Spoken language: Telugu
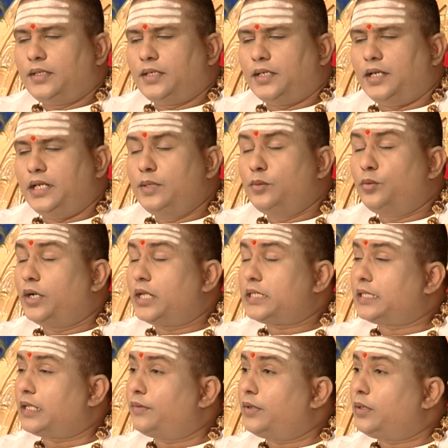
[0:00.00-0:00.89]
నీవు కూడా
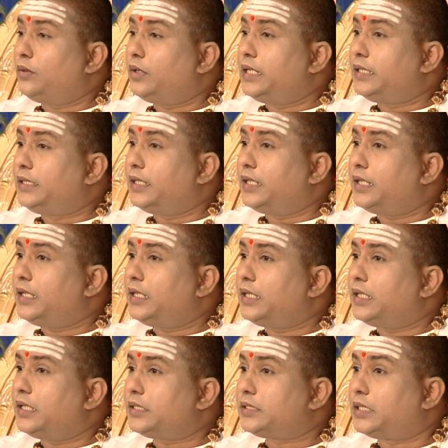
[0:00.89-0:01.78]
సర్వజ్ఞుడైతే
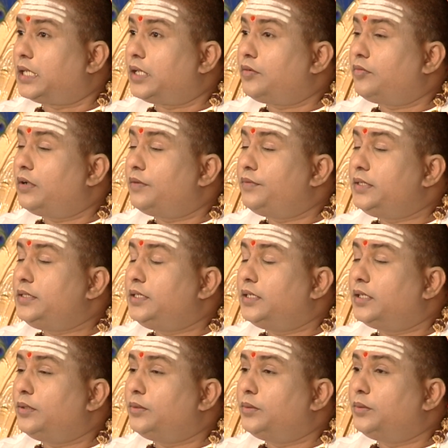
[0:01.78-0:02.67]
సర్వ
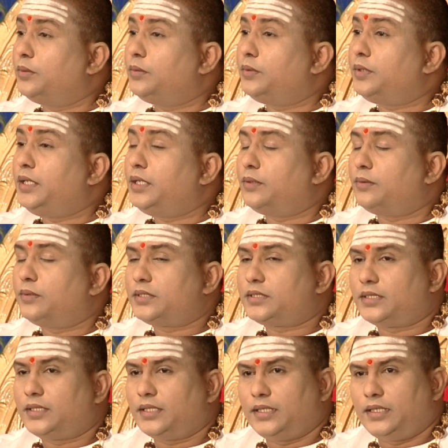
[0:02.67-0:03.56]
విద్యలు నీకు
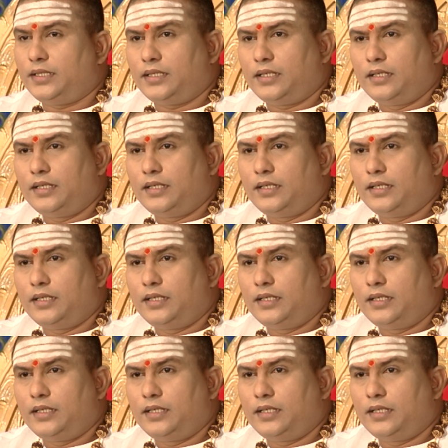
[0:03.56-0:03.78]
వస్తాయి